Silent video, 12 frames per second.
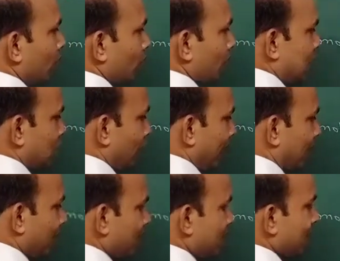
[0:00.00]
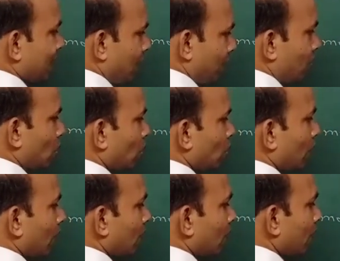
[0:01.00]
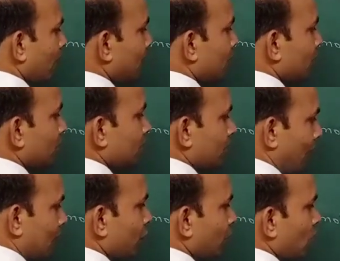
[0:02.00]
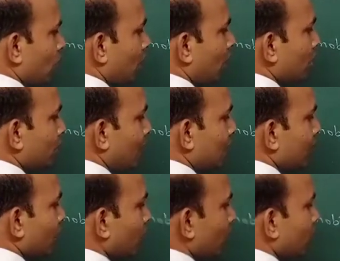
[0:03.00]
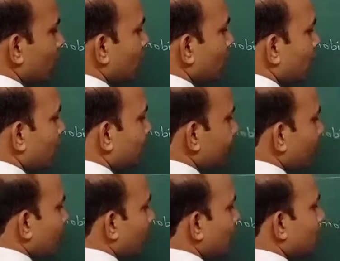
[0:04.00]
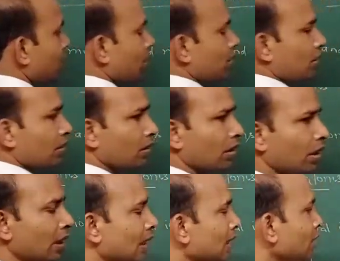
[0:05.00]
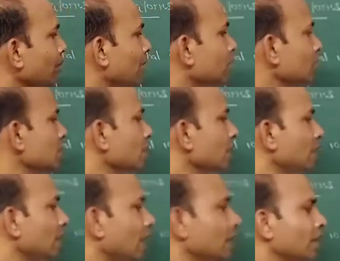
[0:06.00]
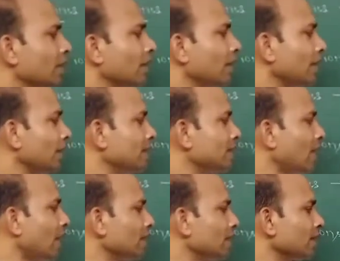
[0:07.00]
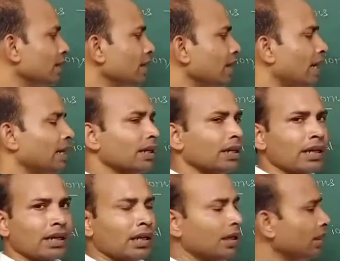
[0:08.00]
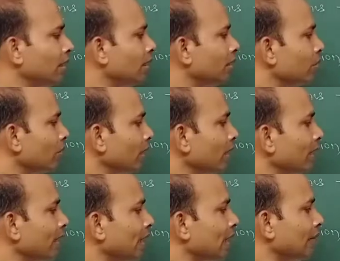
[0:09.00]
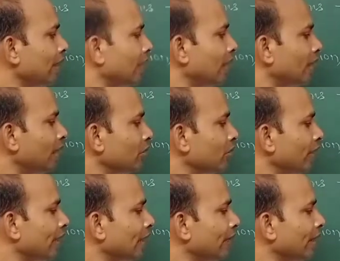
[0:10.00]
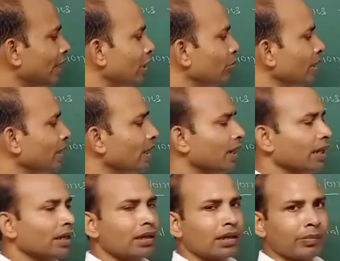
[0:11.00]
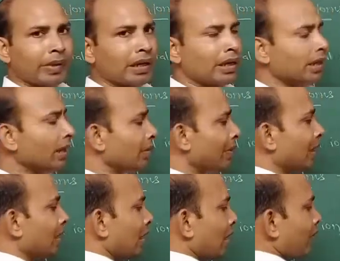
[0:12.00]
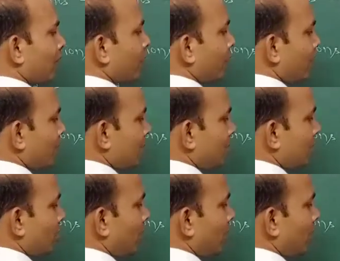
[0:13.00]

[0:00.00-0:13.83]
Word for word: तो इस वायर में से क्या फ्लो होगा इलेक्ट्रॉन चार्ज फ्लो होगा और चार्ज में कौन इलेक्ट्रॉन्स जब इलेक्ट्रॉन इसके अंदर एंटर करेंगे यानी ये चार्ज इसके अंदर एंटर करेगा तो अगर ये नेगेटिव है तो नेगेटिव नेगेटिव में क्या करेगा रिपेल करेगा रिपेल करने के वजह से जो